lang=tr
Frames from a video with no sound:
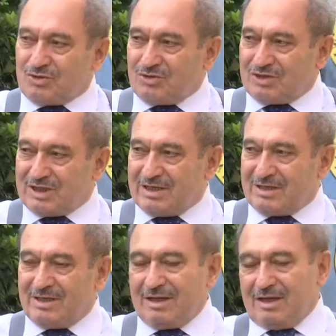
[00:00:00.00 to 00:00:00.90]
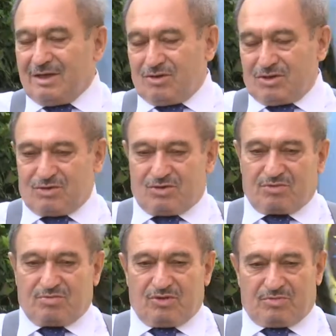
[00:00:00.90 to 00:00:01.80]
ödeyecek. Onun için
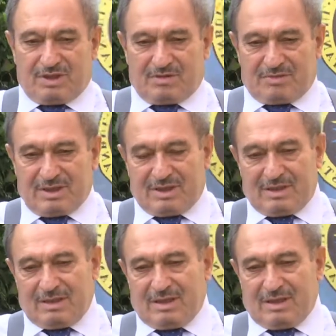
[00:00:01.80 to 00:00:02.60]
çok büyük bir imkan.